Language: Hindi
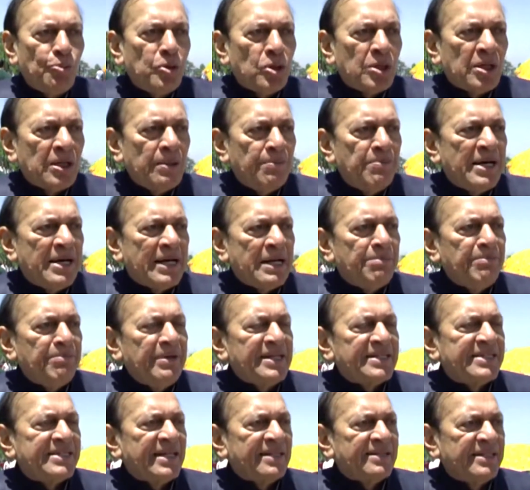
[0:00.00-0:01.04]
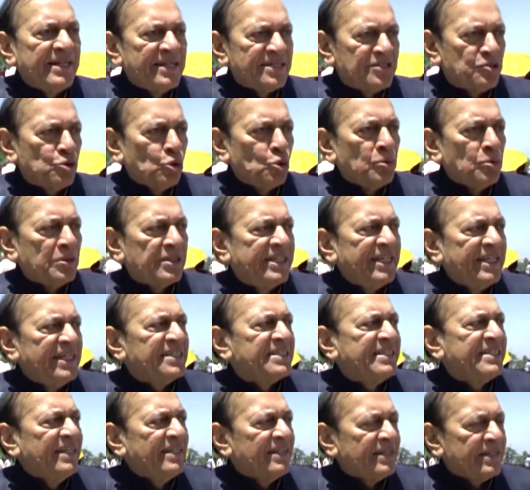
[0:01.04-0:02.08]
ऊपर होगा बारह मई से दस जून
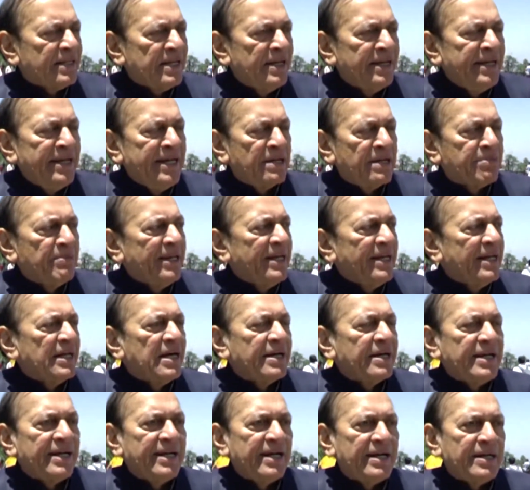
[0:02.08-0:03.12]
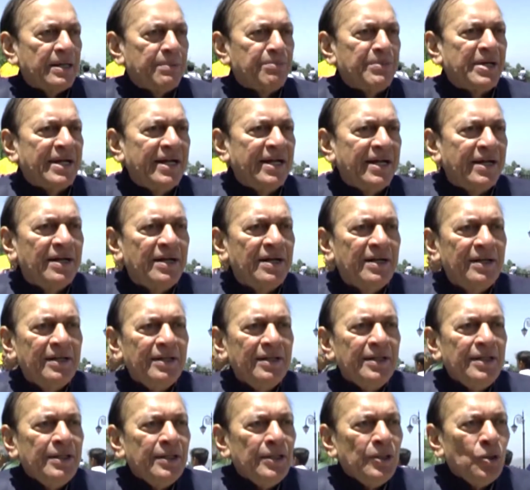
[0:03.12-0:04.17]
तीस दिन का एक महीने का कार्यक्रम रहेगा
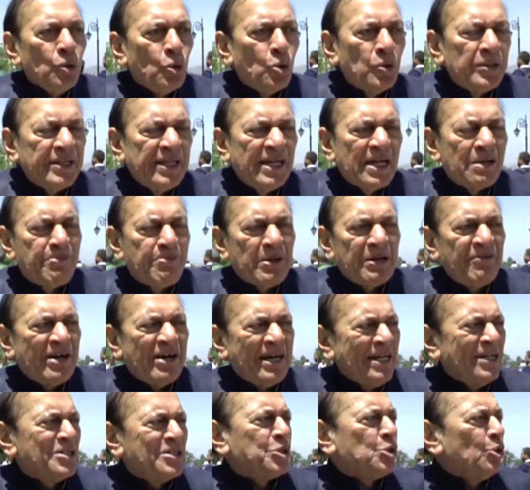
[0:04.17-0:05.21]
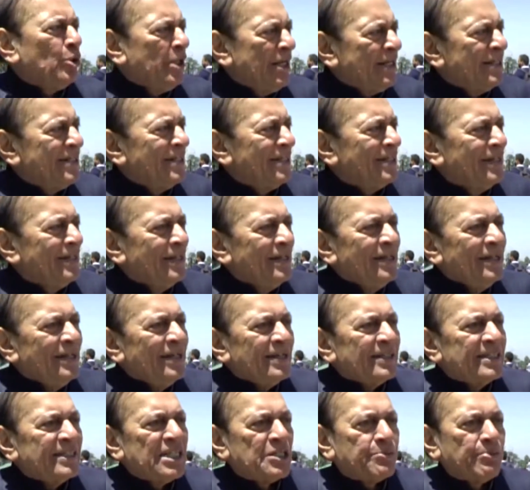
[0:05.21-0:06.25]
और ये एक पारिवारिक शो है जी
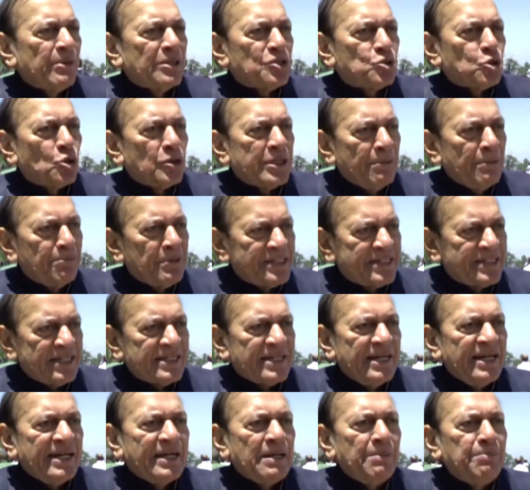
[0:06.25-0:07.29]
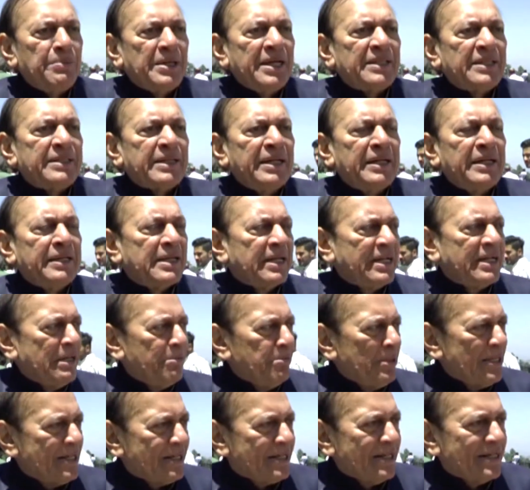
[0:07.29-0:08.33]
जिसमें छोटे बच्चे से लेके बड़े तक
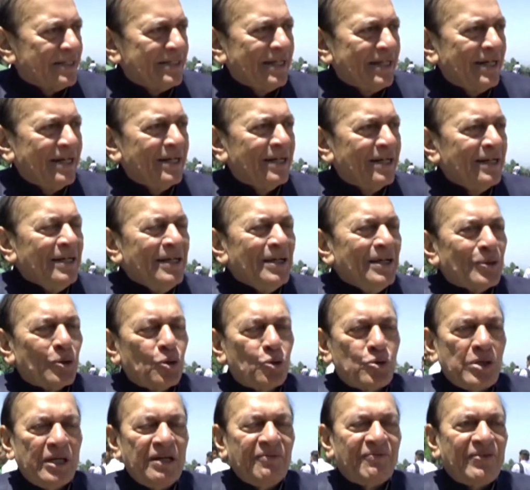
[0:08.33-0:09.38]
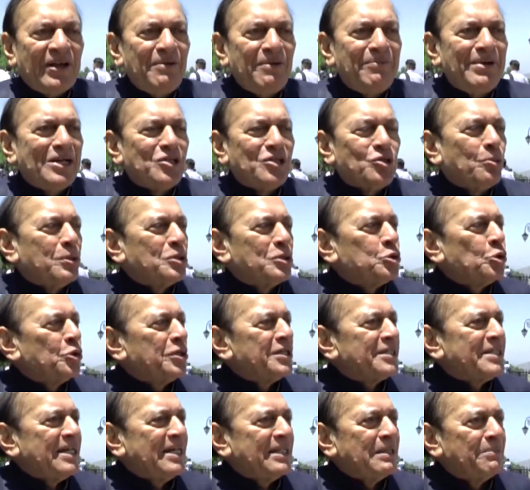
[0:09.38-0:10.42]
इंटरटेनमेंट करते हैं कई फिल्में हैं जो बच्चों
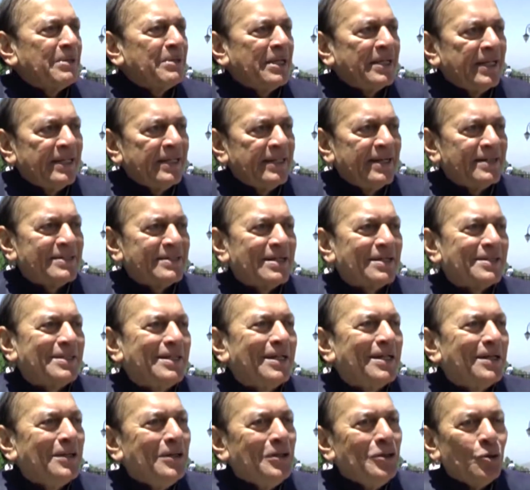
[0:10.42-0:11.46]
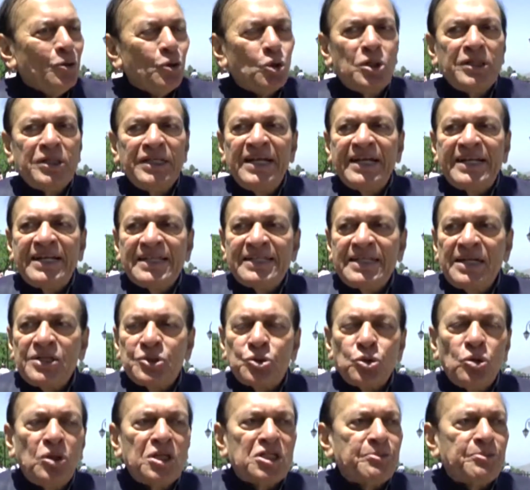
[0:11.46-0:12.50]
के साथ अपने नहीं देख सकते और ये कैसा
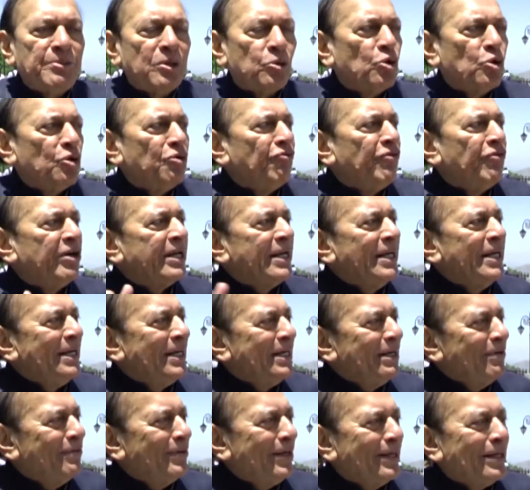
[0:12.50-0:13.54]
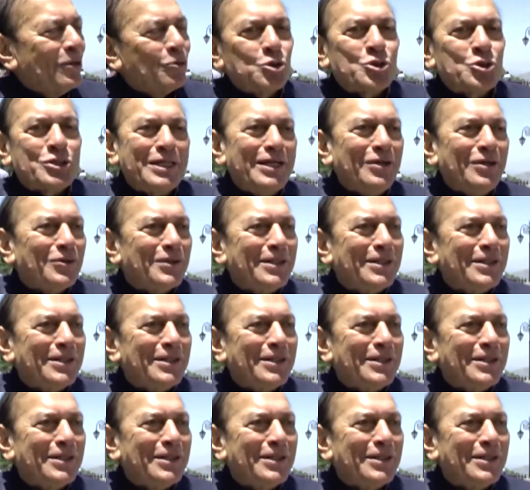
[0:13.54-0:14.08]
शो इसमें कोई वर्गिलिटी वगैरह कुछ नहीं